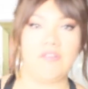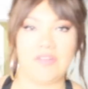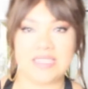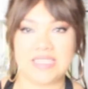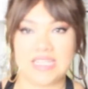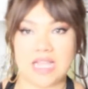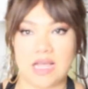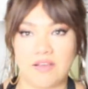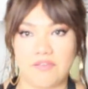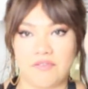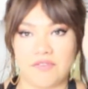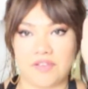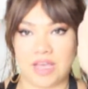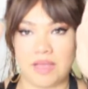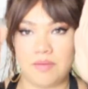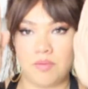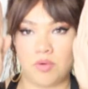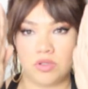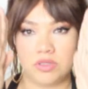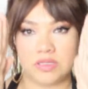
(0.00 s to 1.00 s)
fait ça
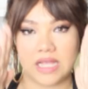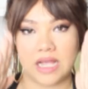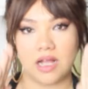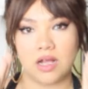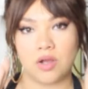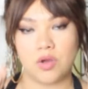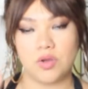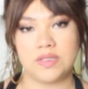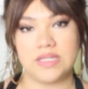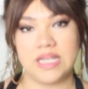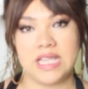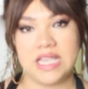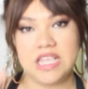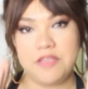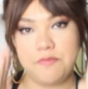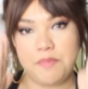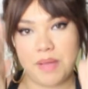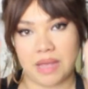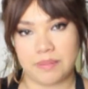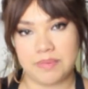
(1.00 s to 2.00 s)
vraiment t'as un côté
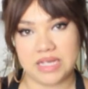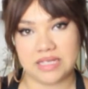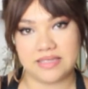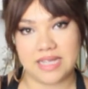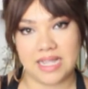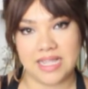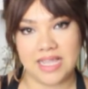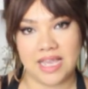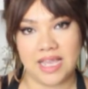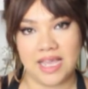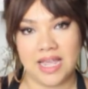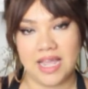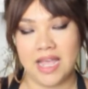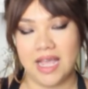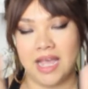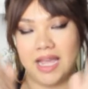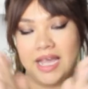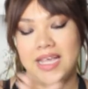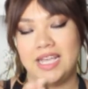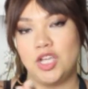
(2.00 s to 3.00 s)
hyper bien taillé
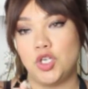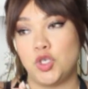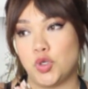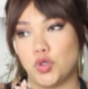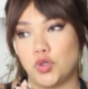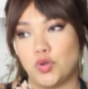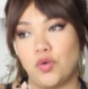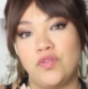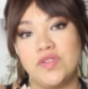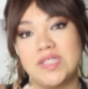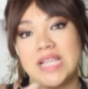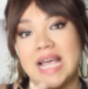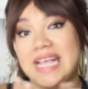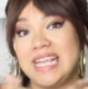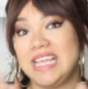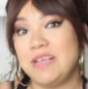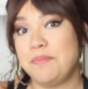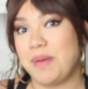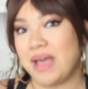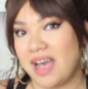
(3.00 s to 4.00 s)
et je trouve ça
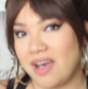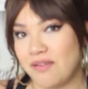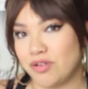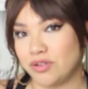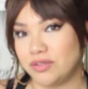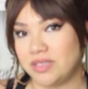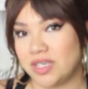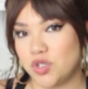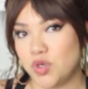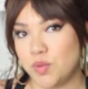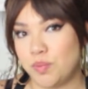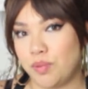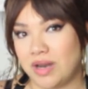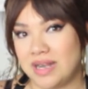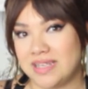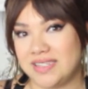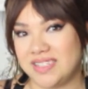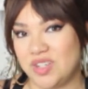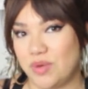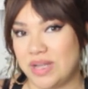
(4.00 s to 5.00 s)
hyper avantageux pour
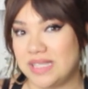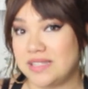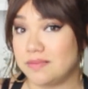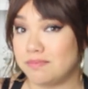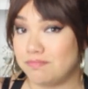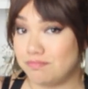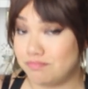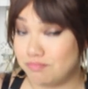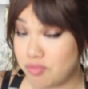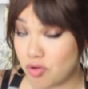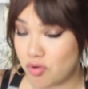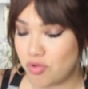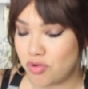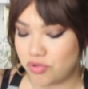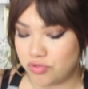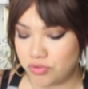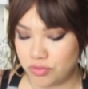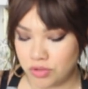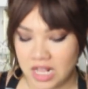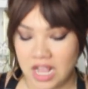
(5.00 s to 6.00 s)
la silhouette pour le
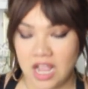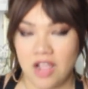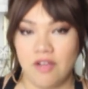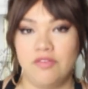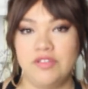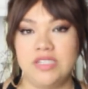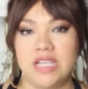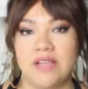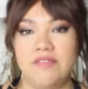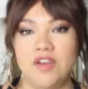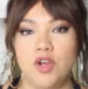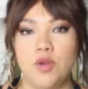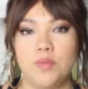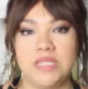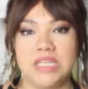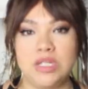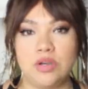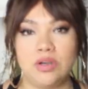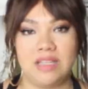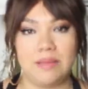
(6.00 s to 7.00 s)
coup. Vous avez le
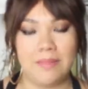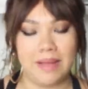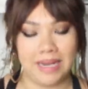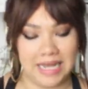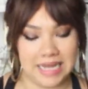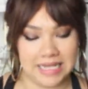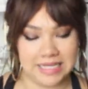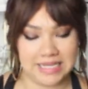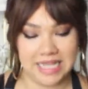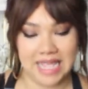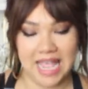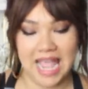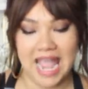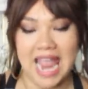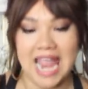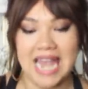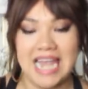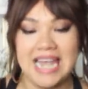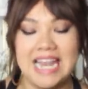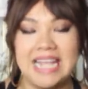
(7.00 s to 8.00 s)
petit côté matelassé.
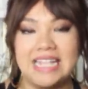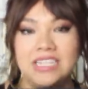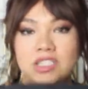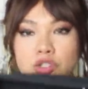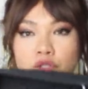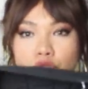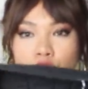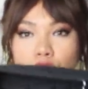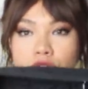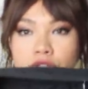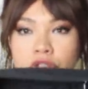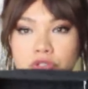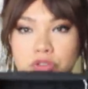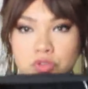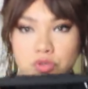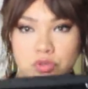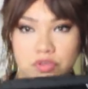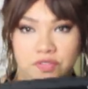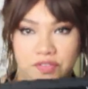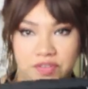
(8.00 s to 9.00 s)
Elle est toute,
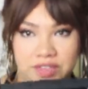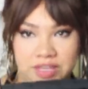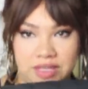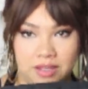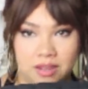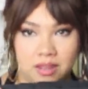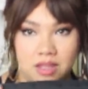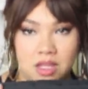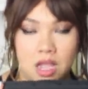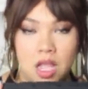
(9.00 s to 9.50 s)
toute fine.